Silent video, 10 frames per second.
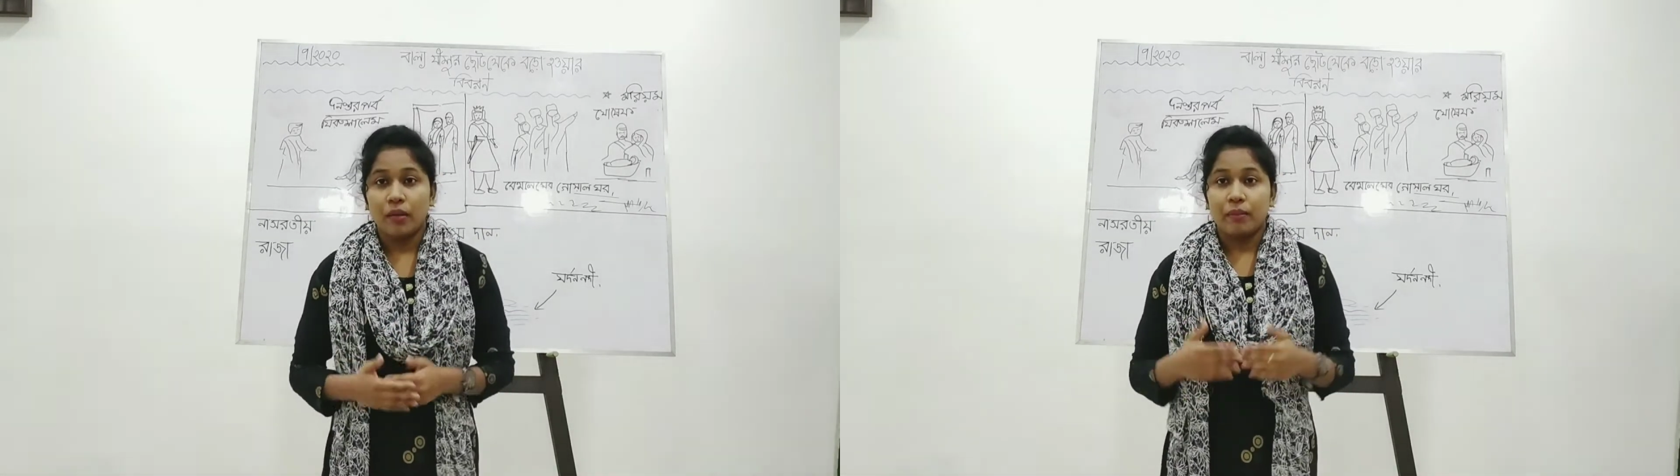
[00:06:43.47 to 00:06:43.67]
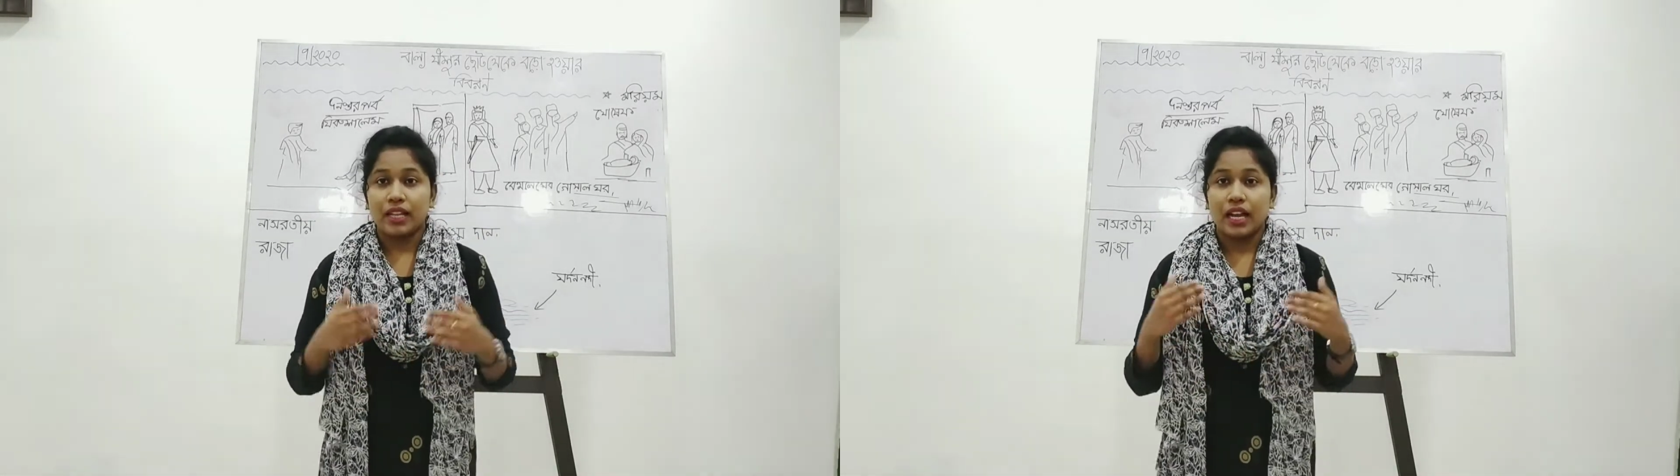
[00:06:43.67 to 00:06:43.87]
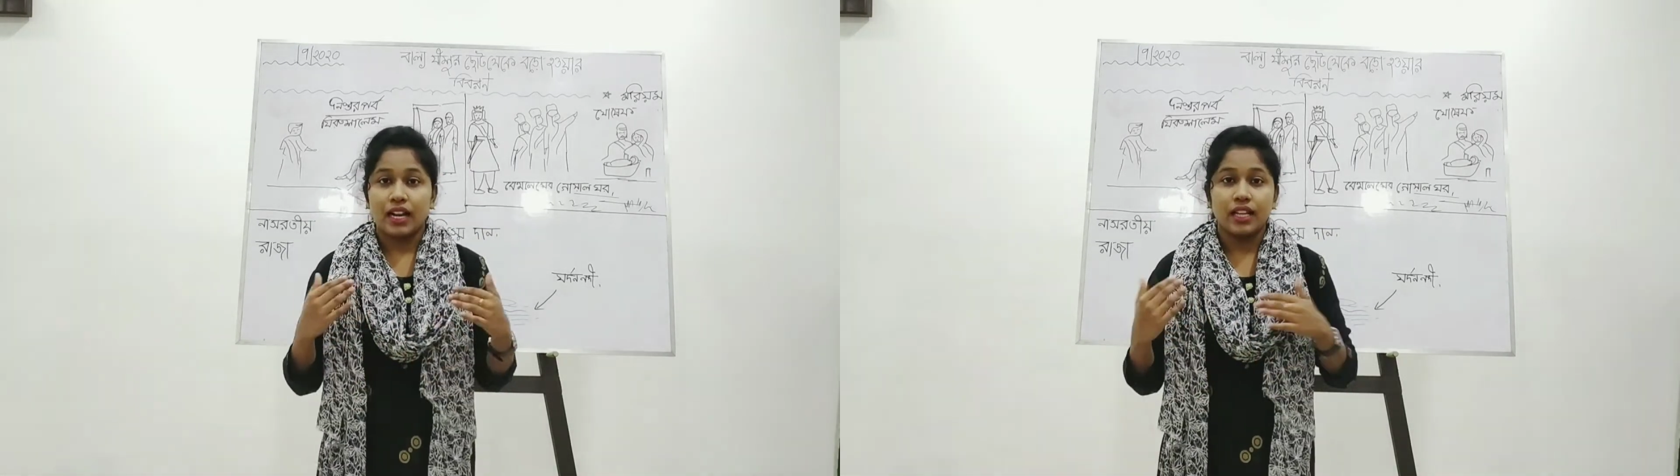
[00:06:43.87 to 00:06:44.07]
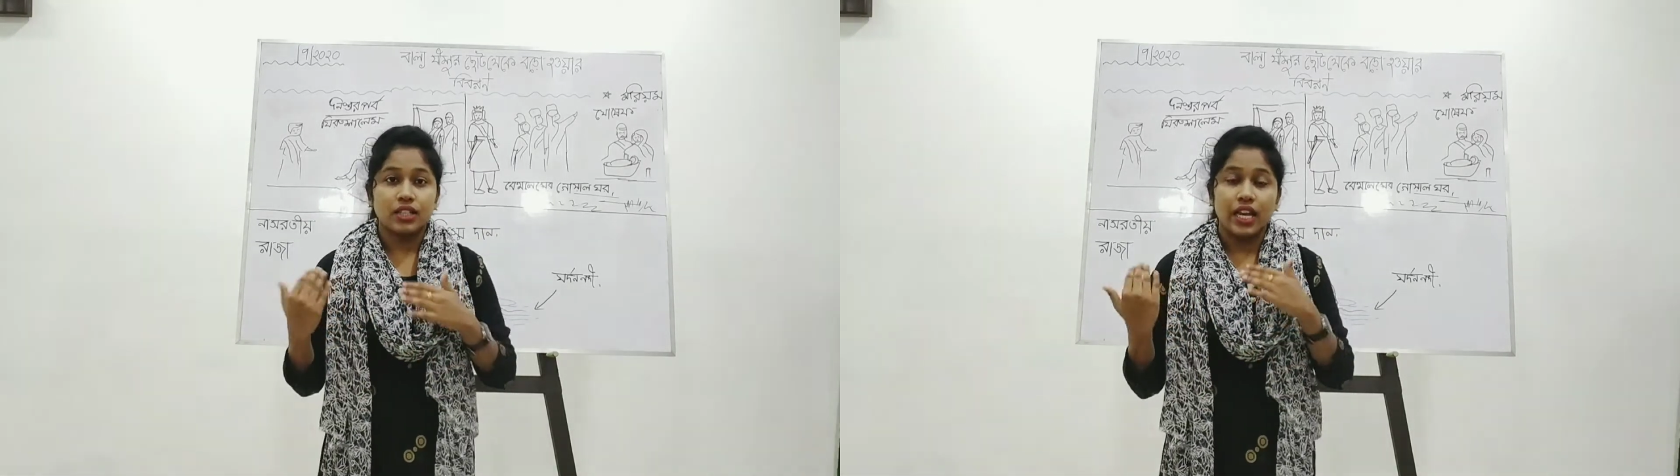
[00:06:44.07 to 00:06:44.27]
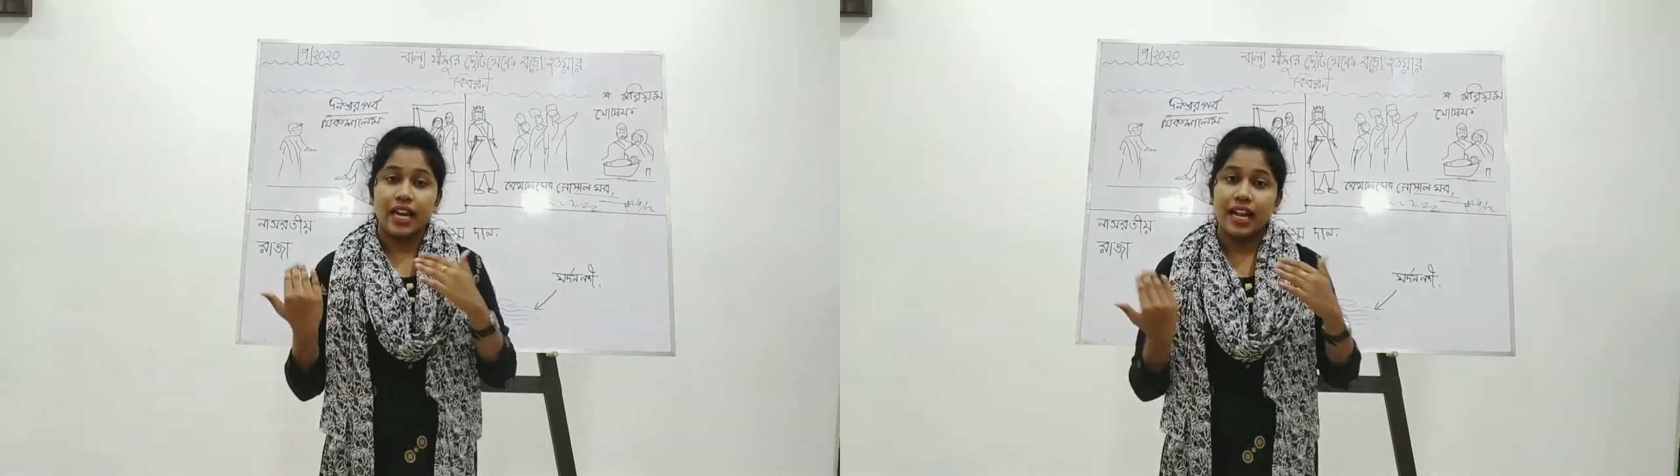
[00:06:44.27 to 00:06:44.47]
বা তার
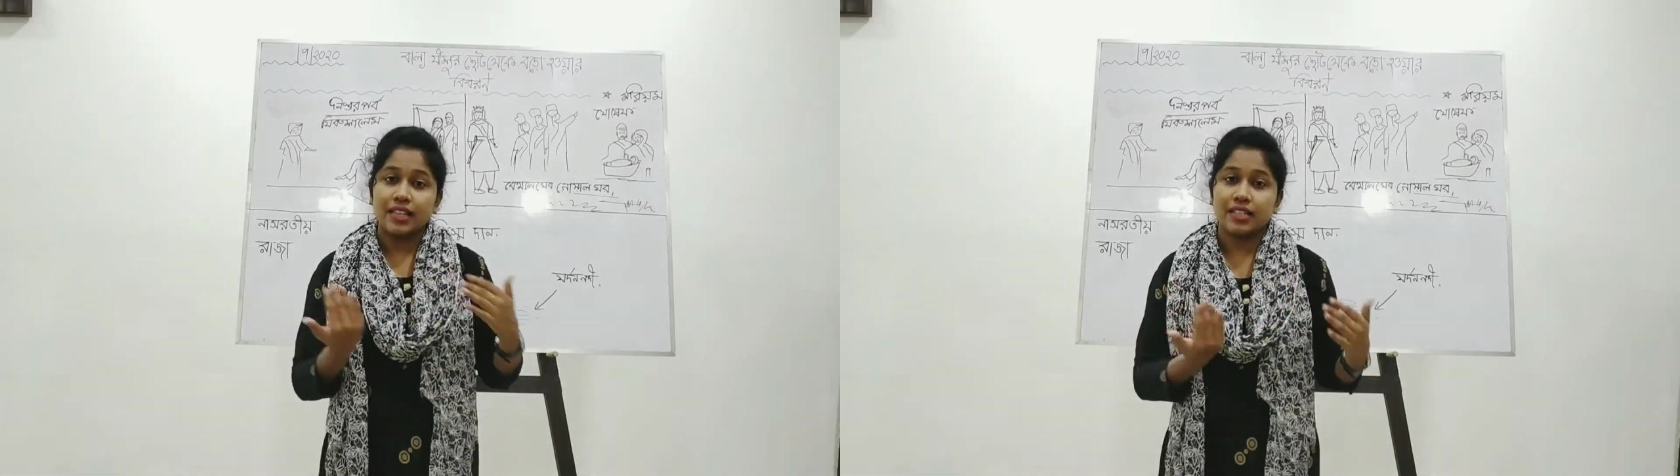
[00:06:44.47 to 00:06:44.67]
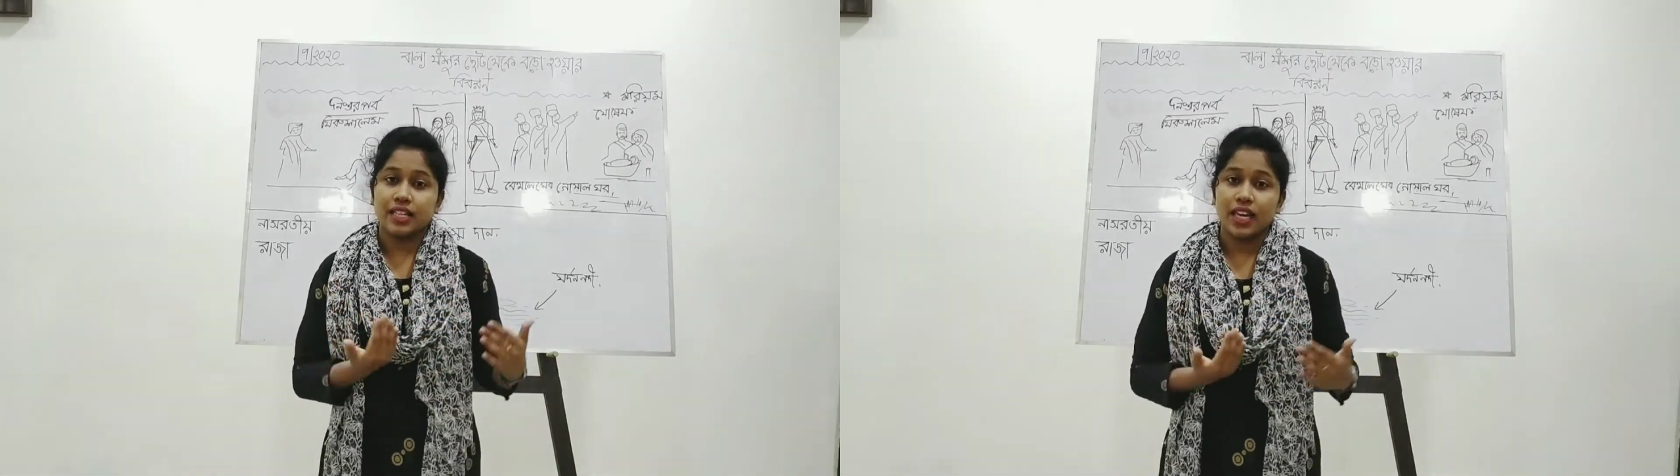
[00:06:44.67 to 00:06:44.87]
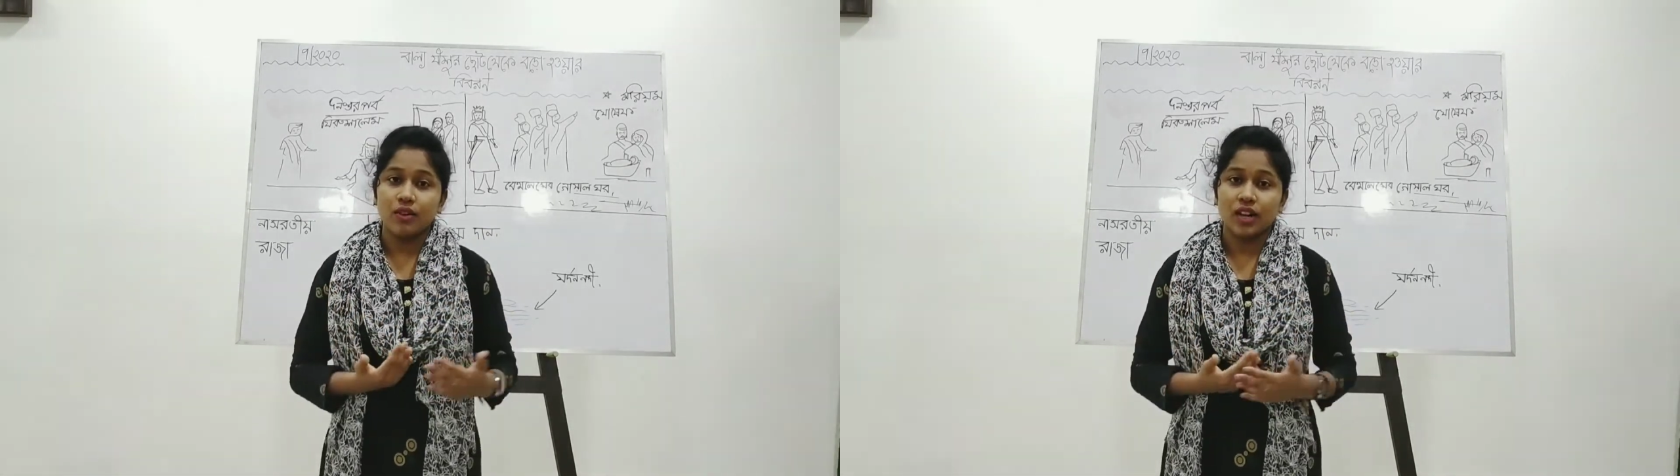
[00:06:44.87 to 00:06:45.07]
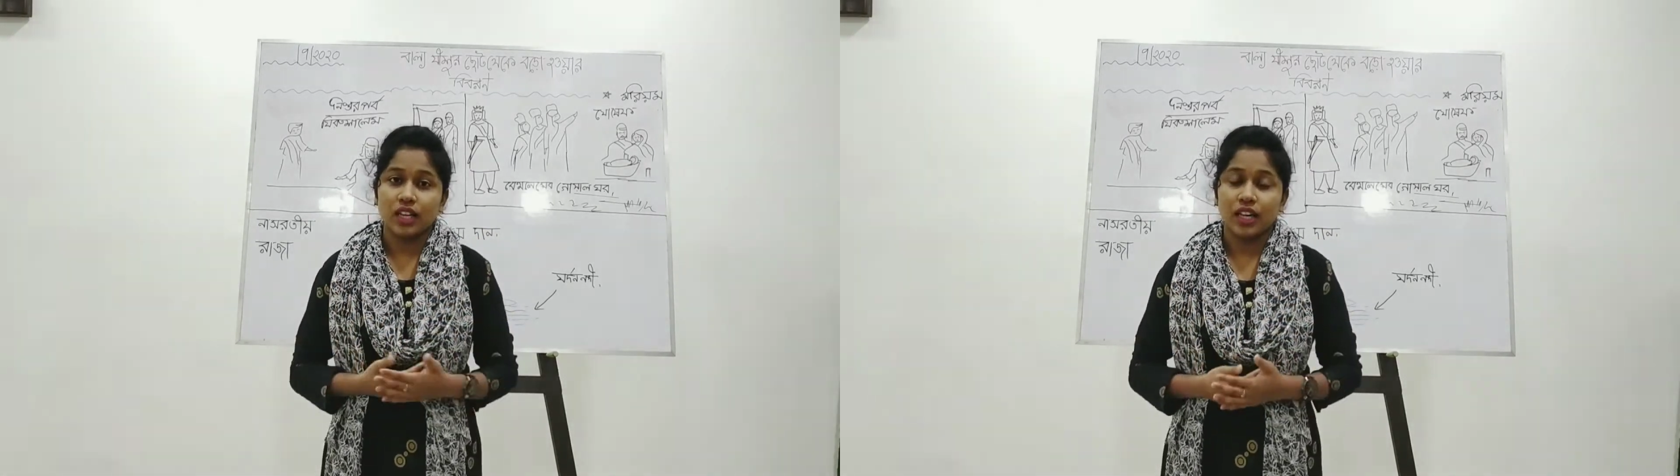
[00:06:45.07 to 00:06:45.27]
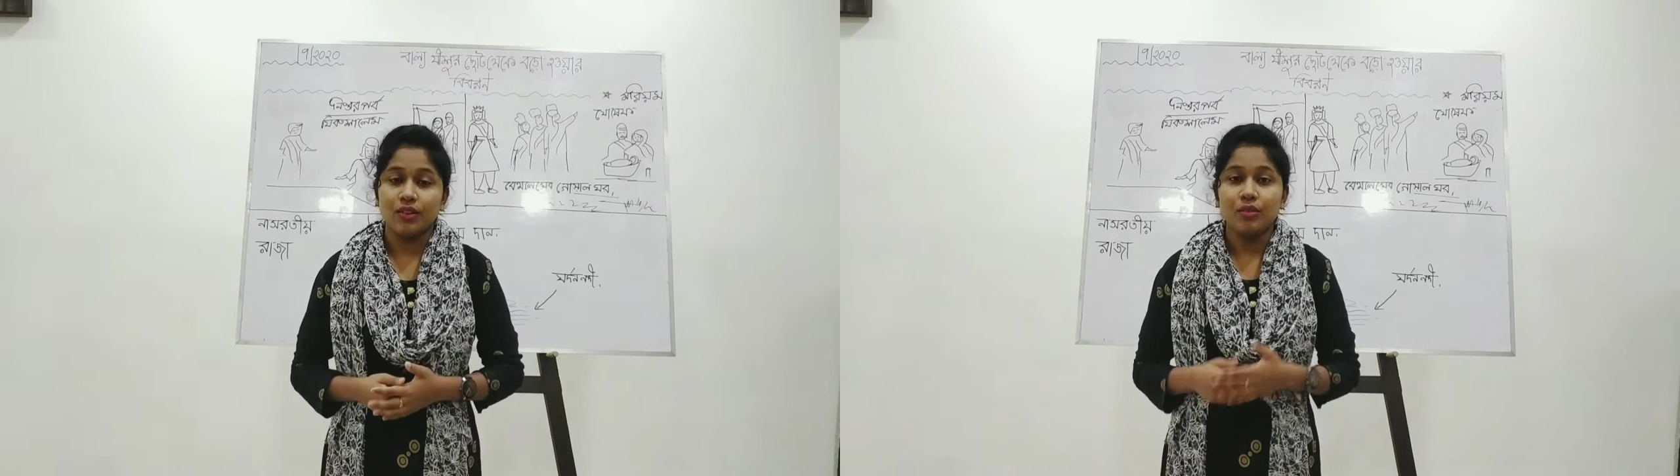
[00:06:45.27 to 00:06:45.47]
সেই রাজ্যের কেউ না
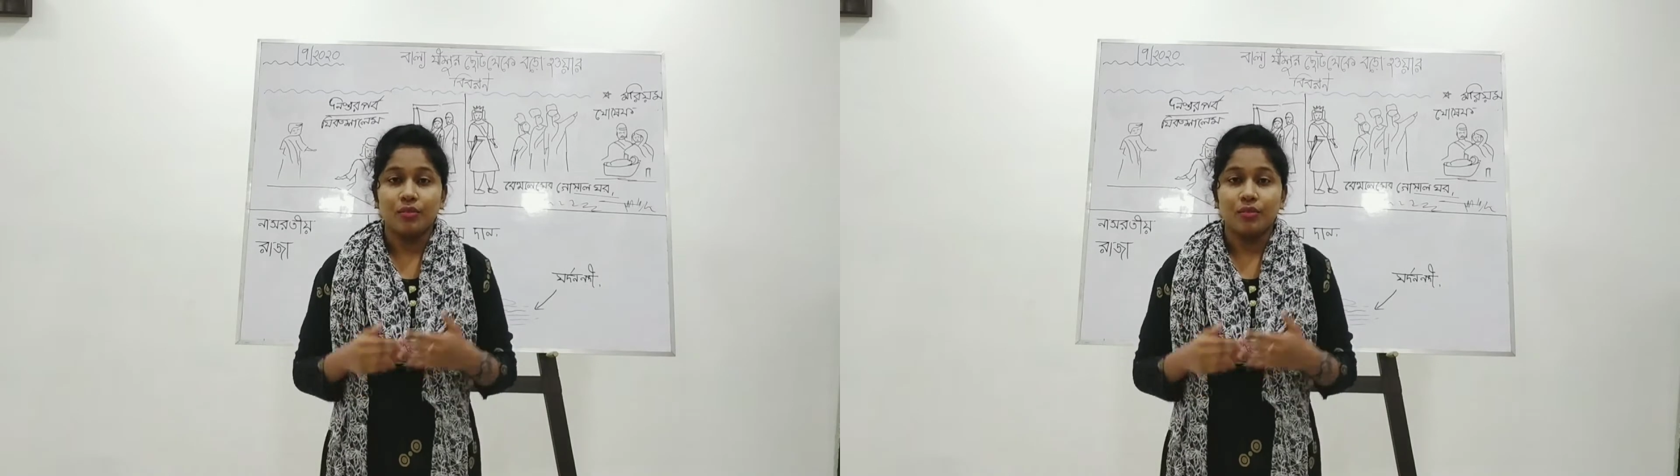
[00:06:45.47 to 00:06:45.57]
কেউ